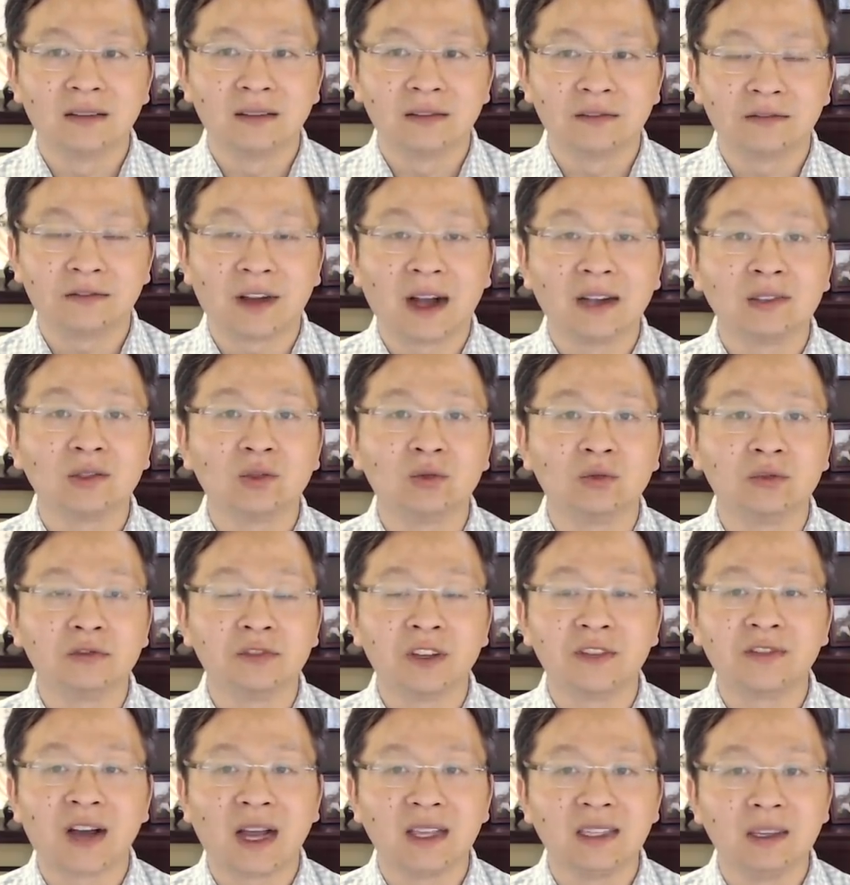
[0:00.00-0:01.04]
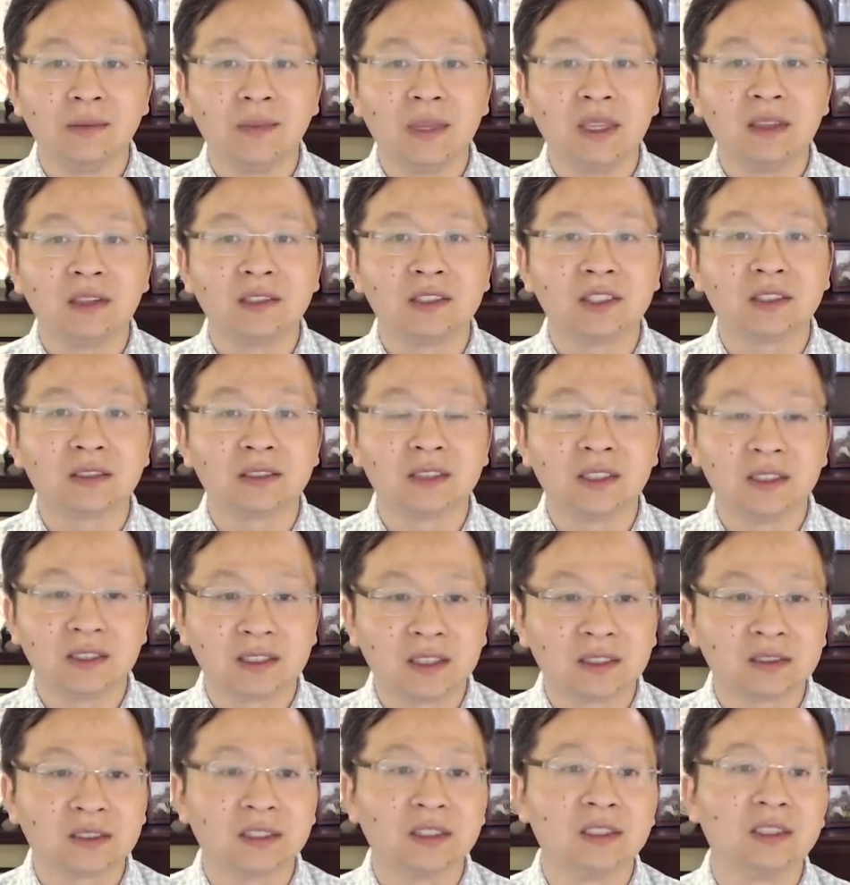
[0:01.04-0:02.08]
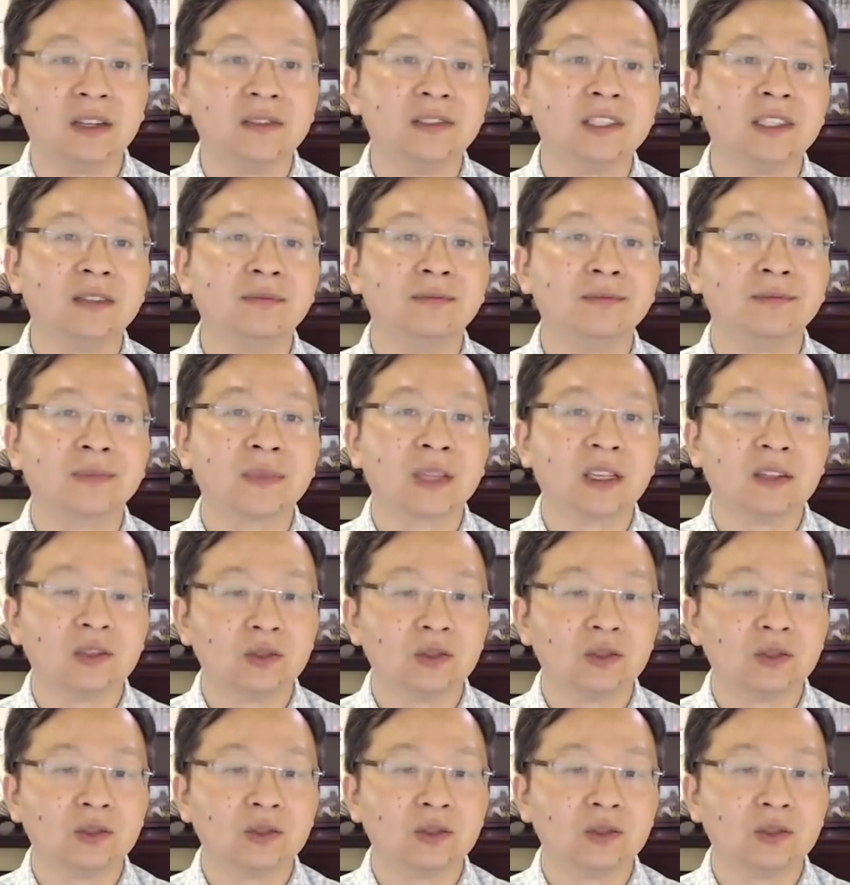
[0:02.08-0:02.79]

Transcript: 防堵非法移民的政策更得人心。